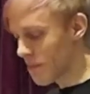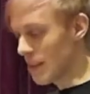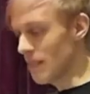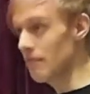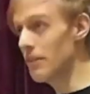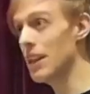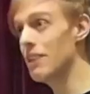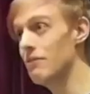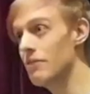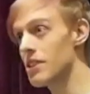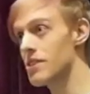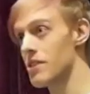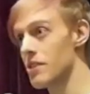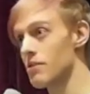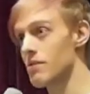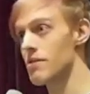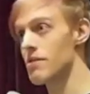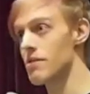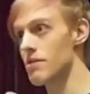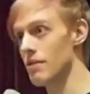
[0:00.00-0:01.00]
wenn wir sie
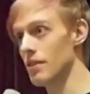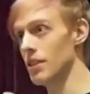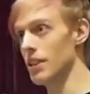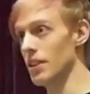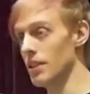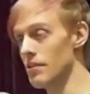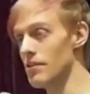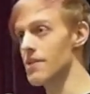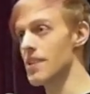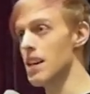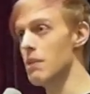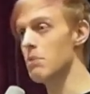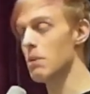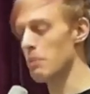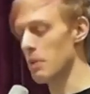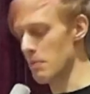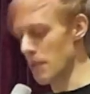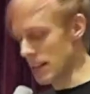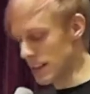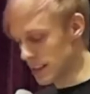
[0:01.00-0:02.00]
uns, uns selber
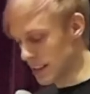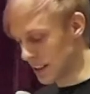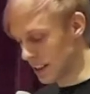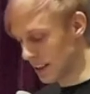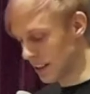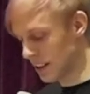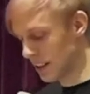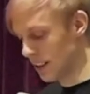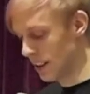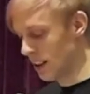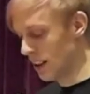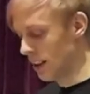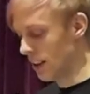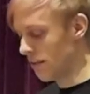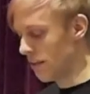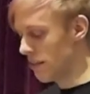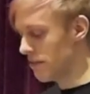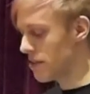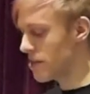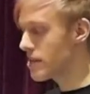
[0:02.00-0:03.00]
bemächtigen,
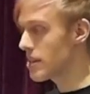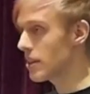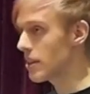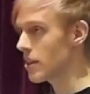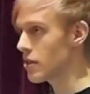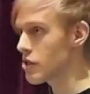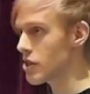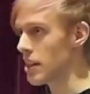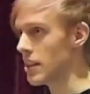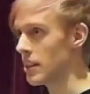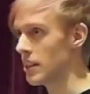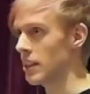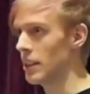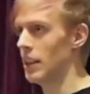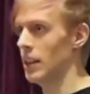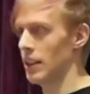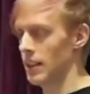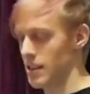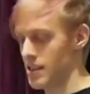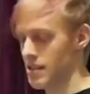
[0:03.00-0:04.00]
wenn wir sicherstellen,
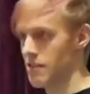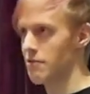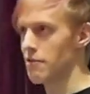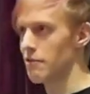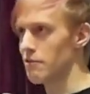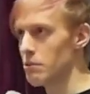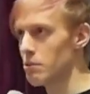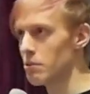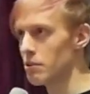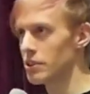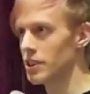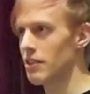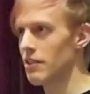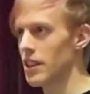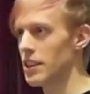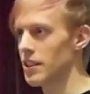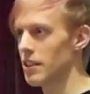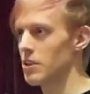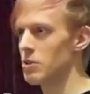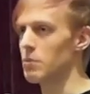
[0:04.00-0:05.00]
dass die
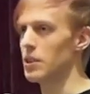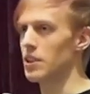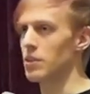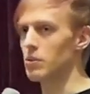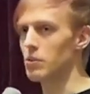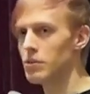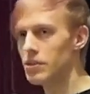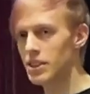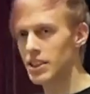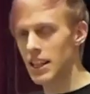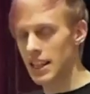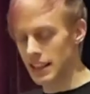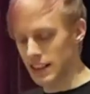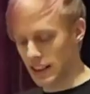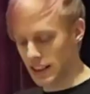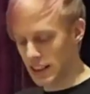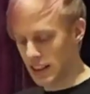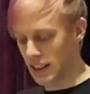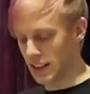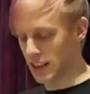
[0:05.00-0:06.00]
Verfügungsgewalt darüber in unseren
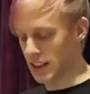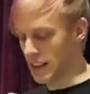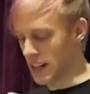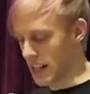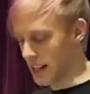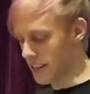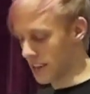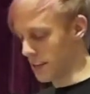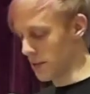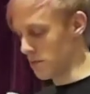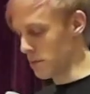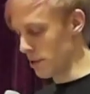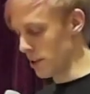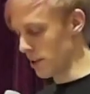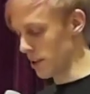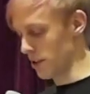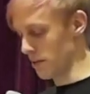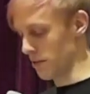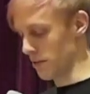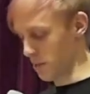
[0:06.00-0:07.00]
Händen liegt, in den Händen der
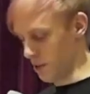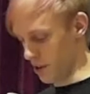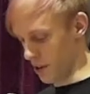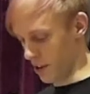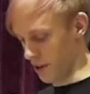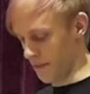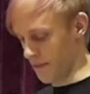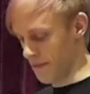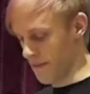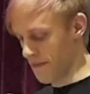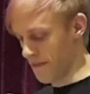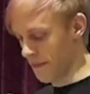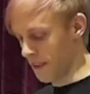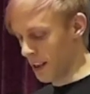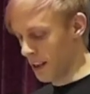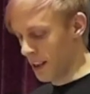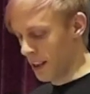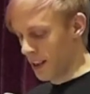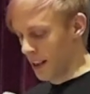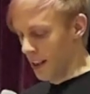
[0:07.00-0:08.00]
Bürgerinnen und Bürger.
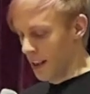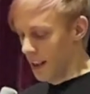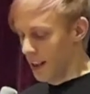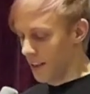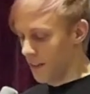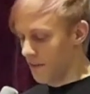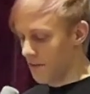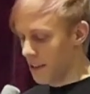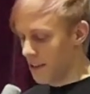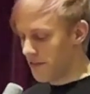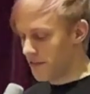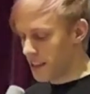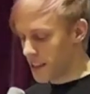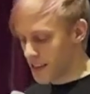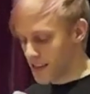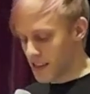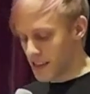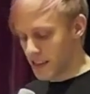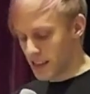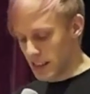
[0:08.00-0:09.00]
Weil
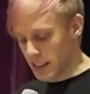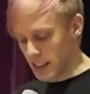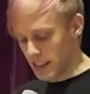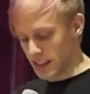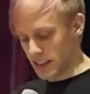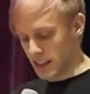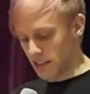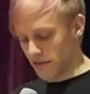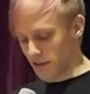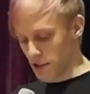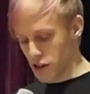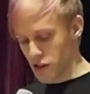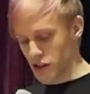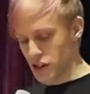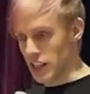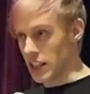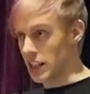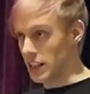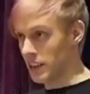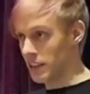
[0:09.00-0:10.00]
wir sind die, die
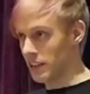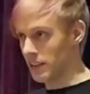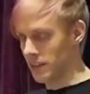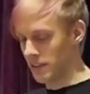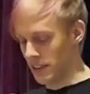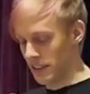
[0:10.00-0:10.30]
verstehen,